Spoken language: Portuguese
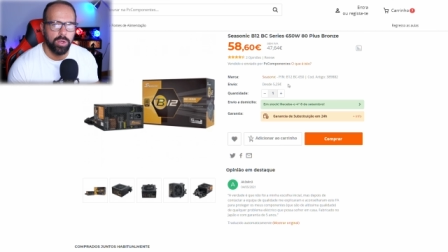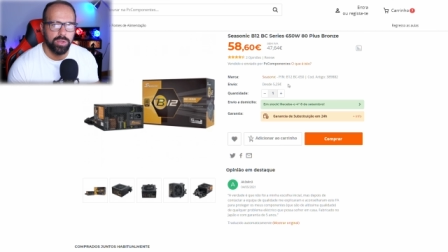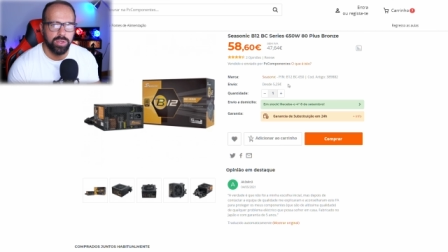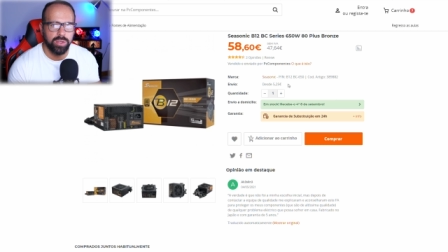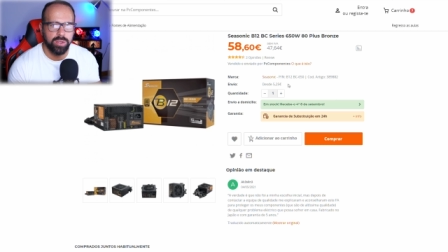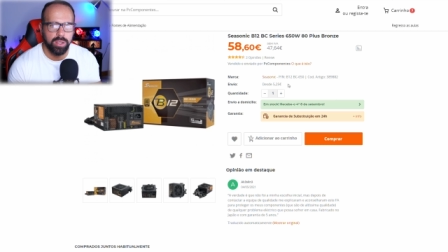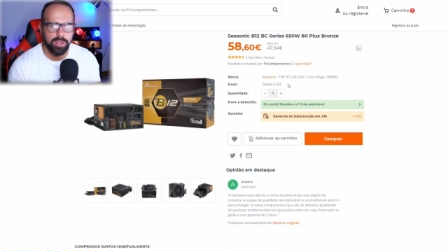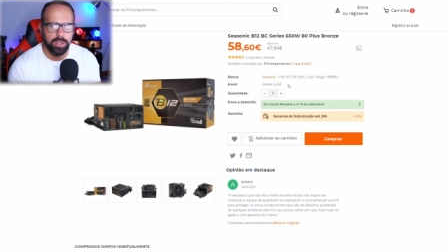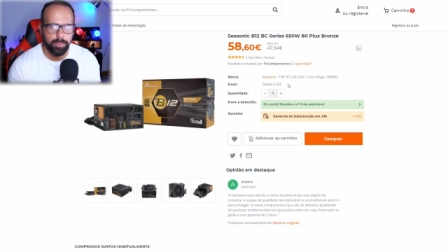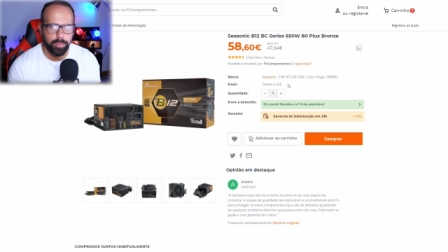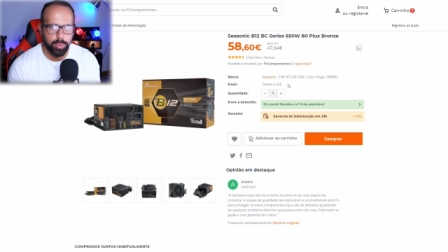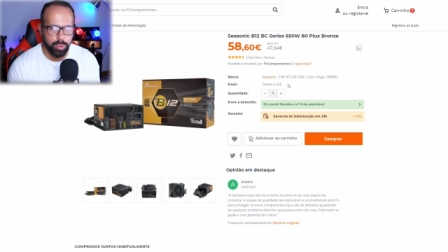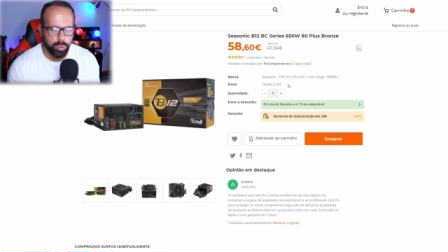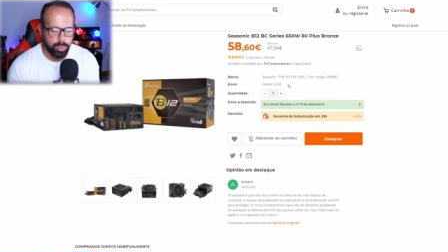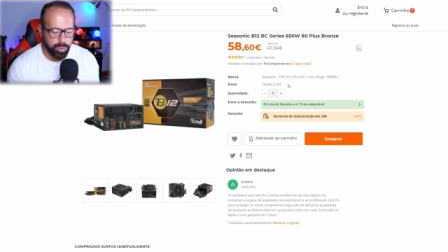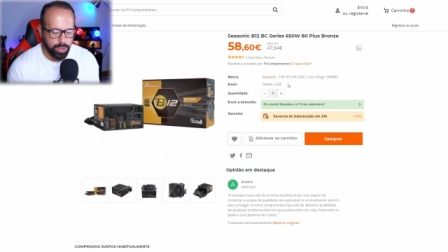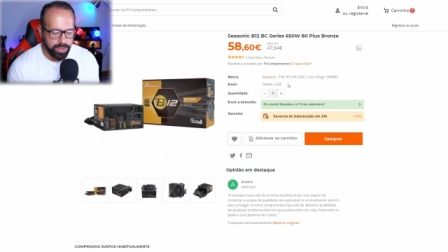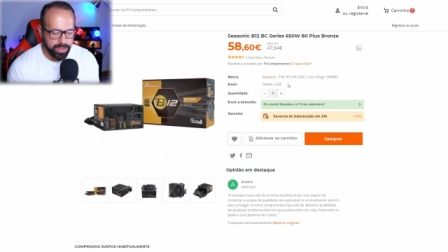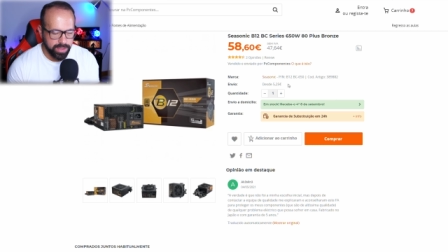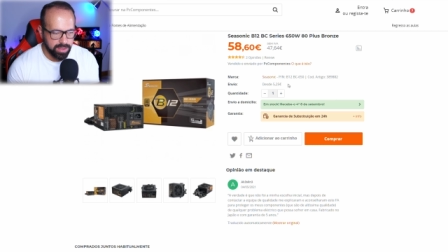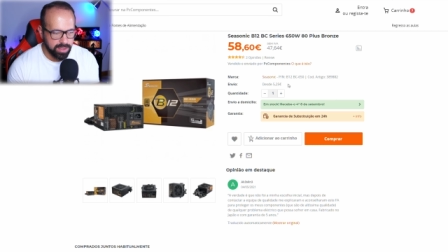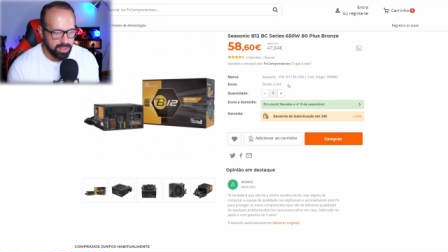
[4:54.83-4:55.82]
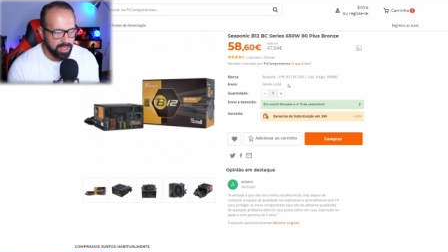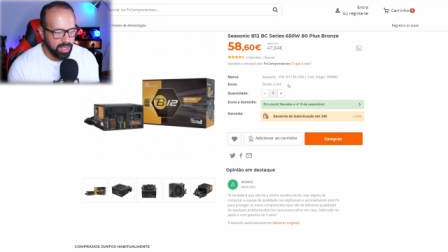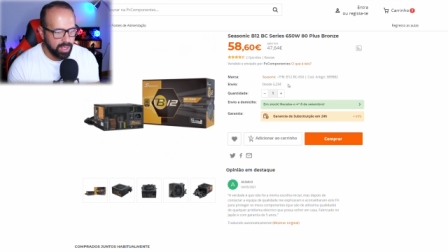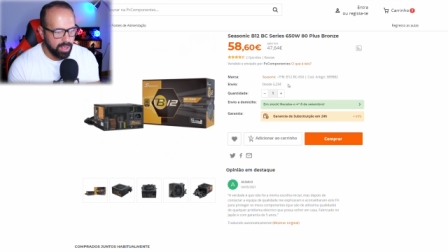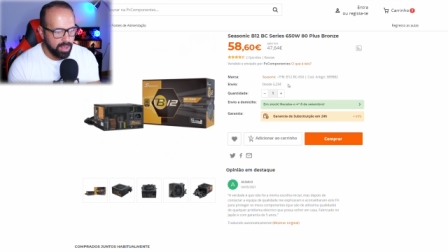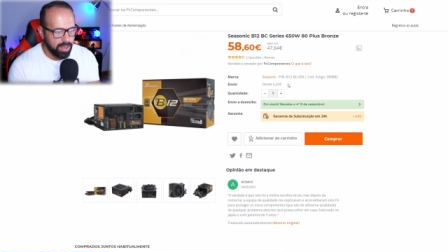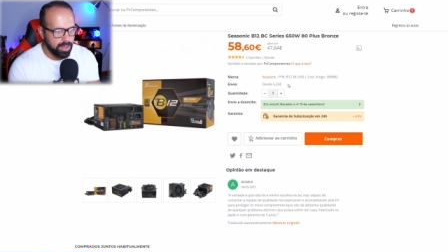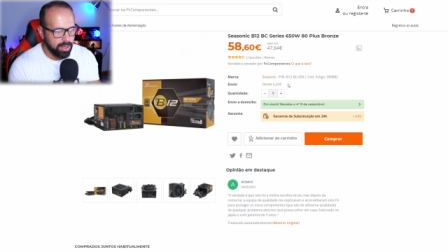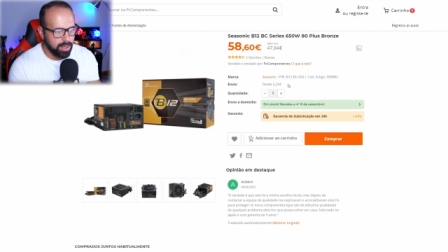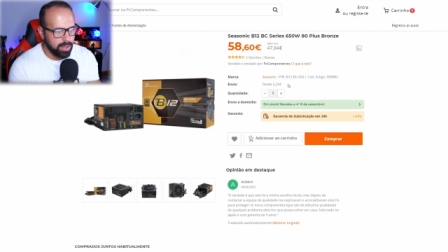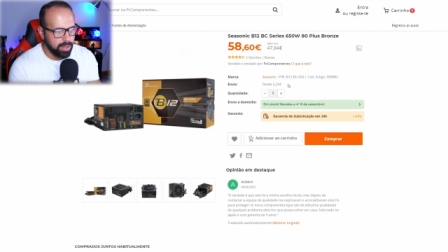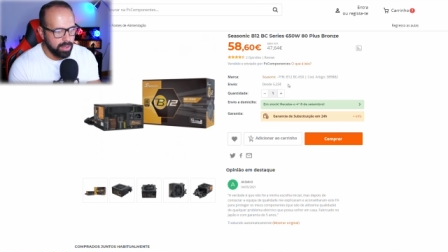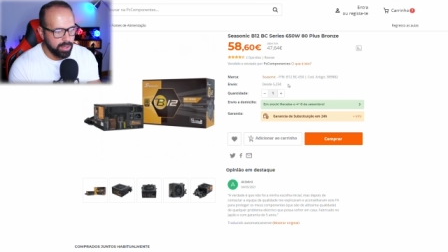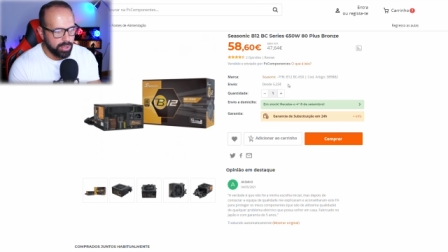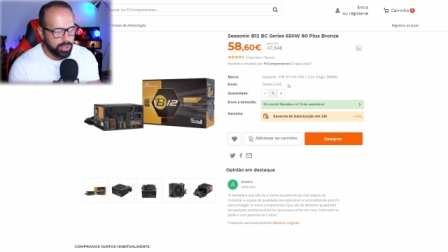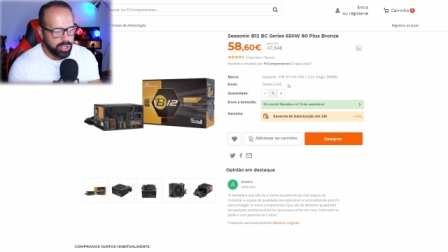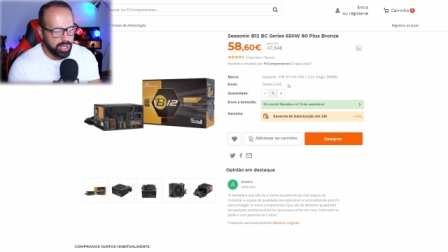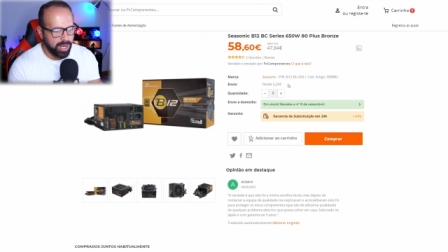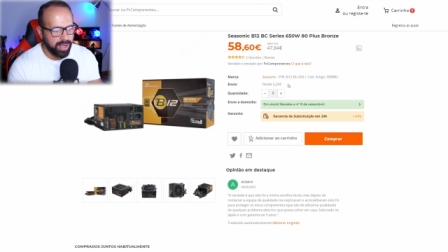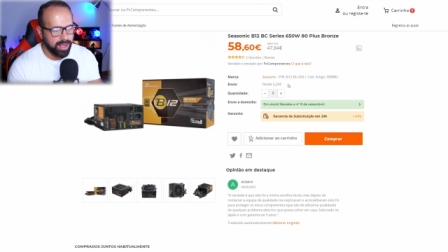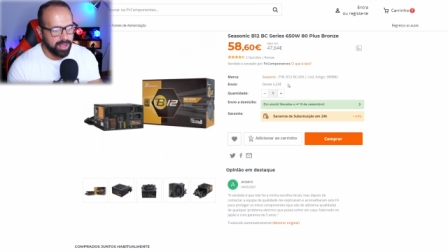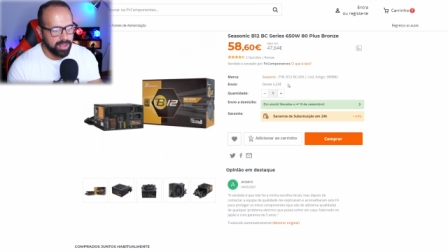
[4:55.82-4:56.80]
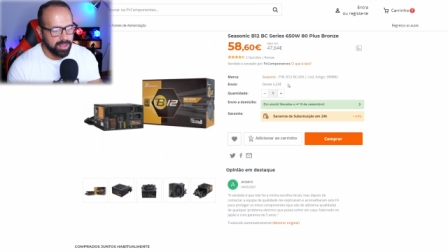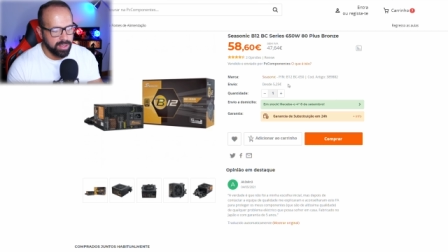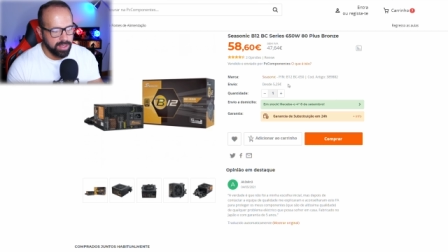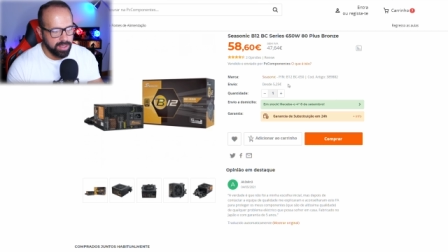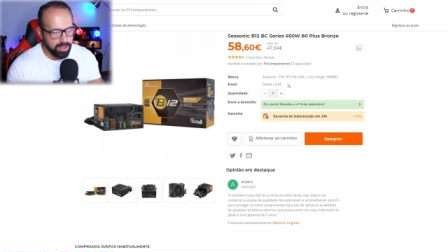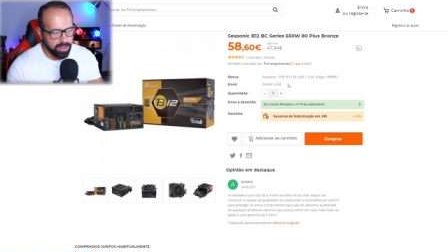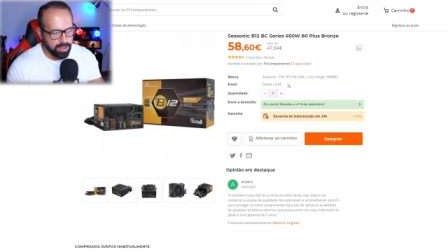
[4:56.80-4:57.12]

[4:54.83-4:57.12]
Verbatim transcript: 80 pelos bronze, uh, chega